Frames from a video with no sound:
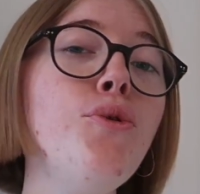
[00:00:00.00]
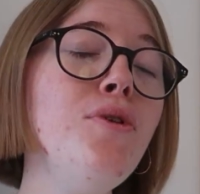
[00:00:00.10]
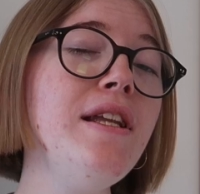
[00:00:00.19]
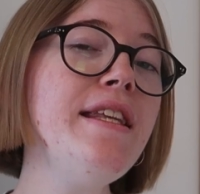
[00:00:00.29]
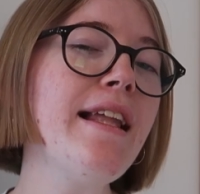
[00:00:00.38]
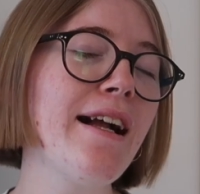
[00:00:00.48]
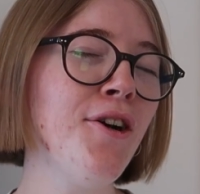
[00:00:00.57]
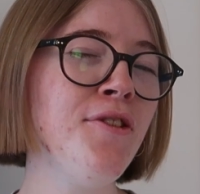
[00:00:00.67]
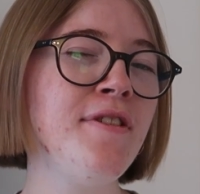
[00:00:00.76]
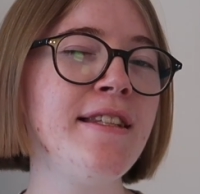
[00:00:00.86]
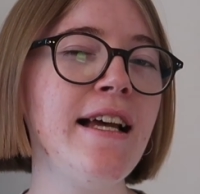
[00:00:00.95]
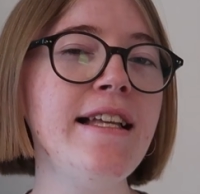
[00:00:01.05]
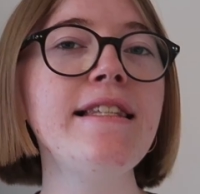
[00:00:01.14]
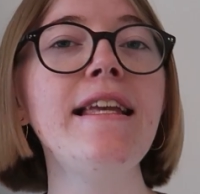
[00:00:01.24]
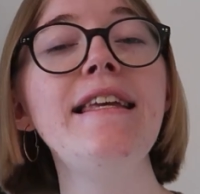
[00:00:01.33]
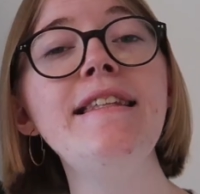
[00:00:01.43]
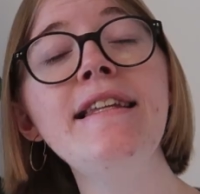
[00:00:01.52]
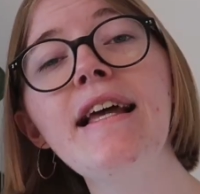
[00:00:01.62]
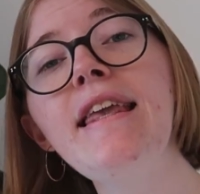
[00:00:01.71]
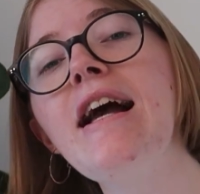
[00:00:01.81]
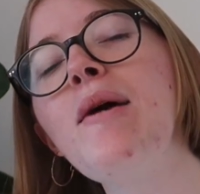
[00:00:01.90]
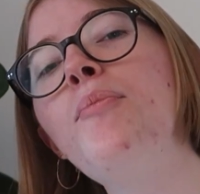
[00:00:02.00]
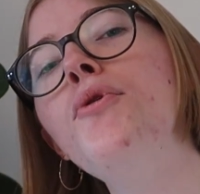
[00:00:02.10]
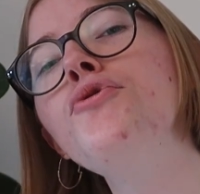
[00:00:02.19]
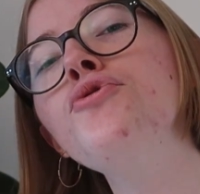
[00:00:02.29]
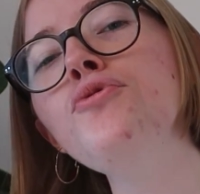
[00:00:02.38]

une ligne à grande vitesse et détailler un peu